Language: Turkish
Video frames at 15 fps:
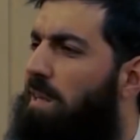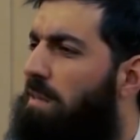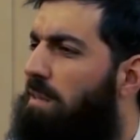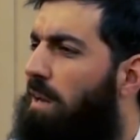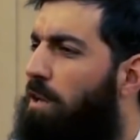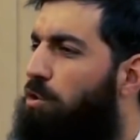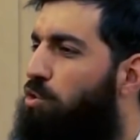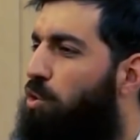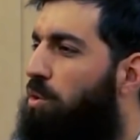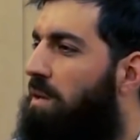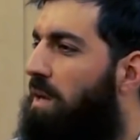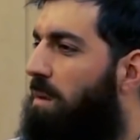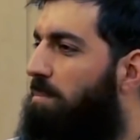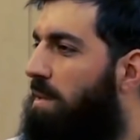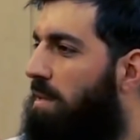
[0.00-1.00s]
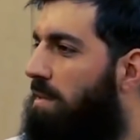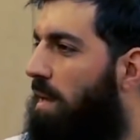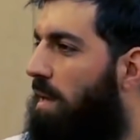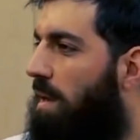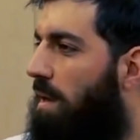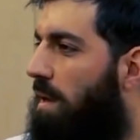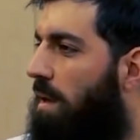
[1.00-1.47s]
santranç oynayan
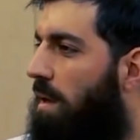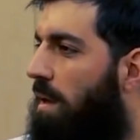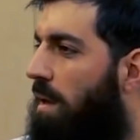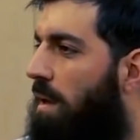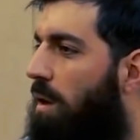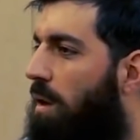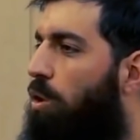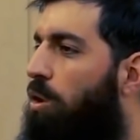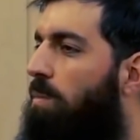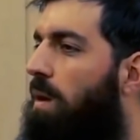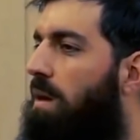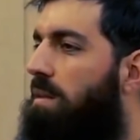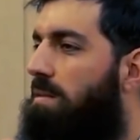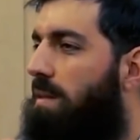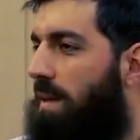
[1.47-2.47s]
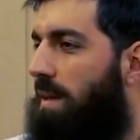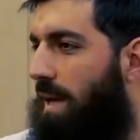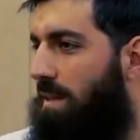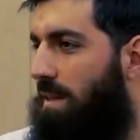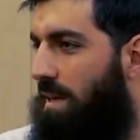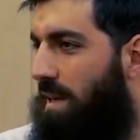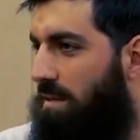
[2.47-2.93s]
birine ölüm anında
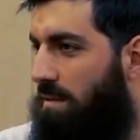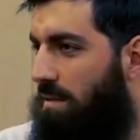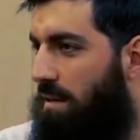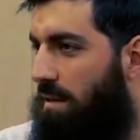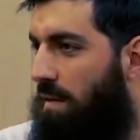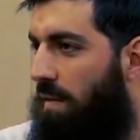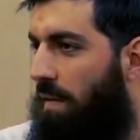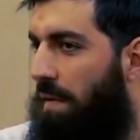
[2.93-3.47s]
geldiler.